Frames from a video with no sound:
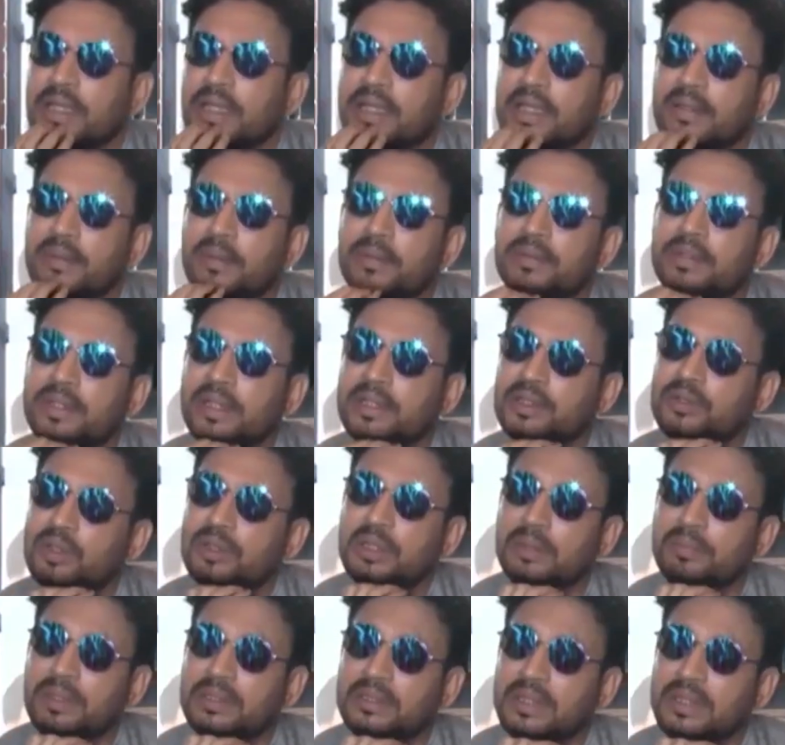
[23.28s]
ఇర్ఫాన్ ఖాన్
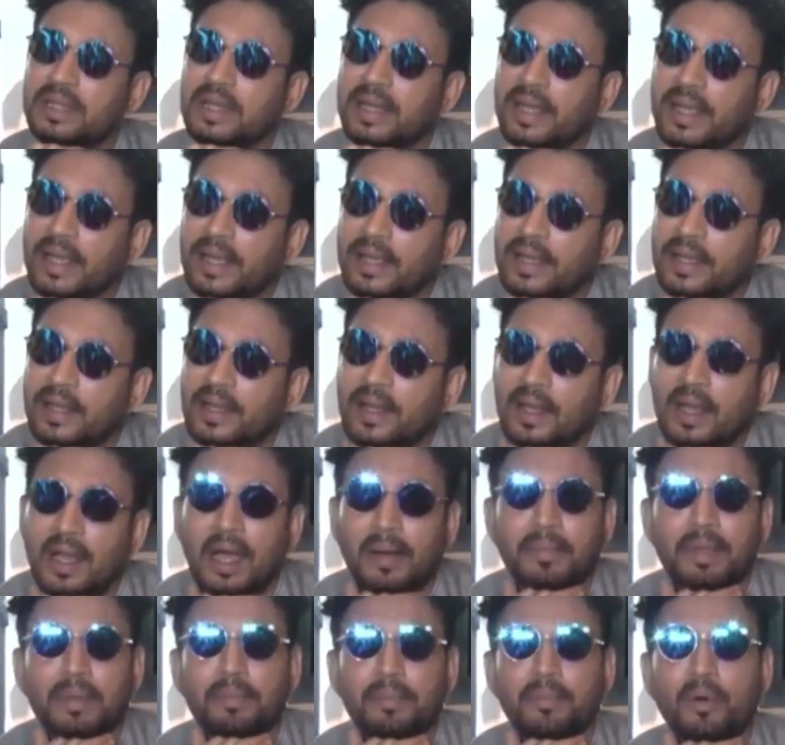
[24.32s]
చివరి రోజుల్లో జరిగిన
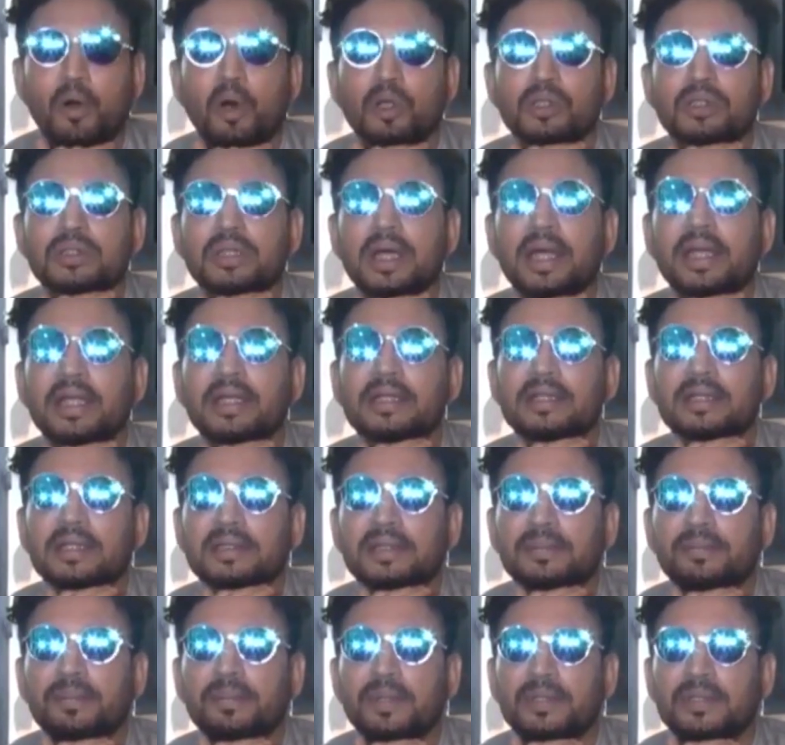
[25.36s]
విషయాల్ని బాబిల్ ఖాన్
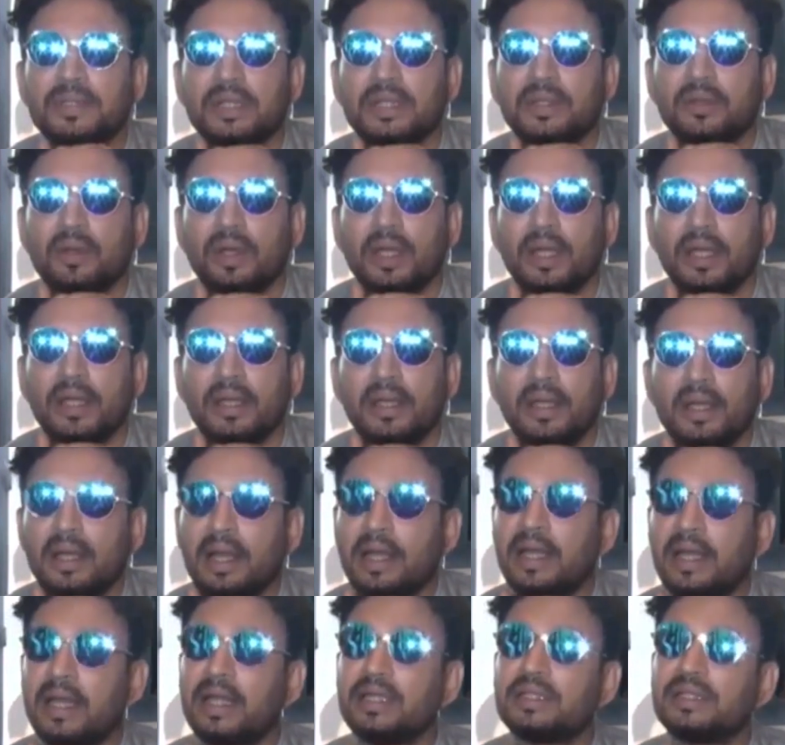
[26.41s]
పంచుకున్నారు
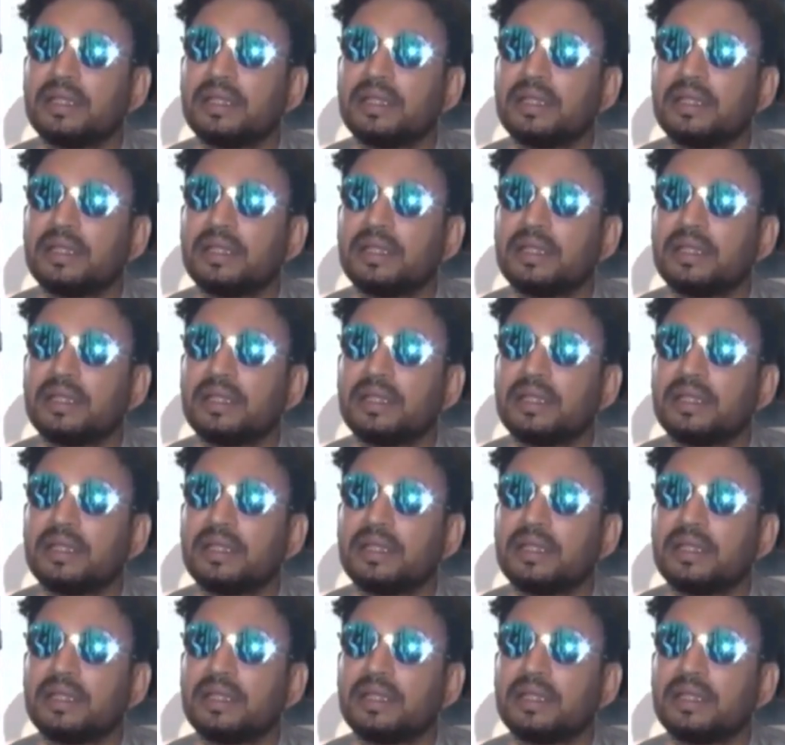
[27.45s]
మరణం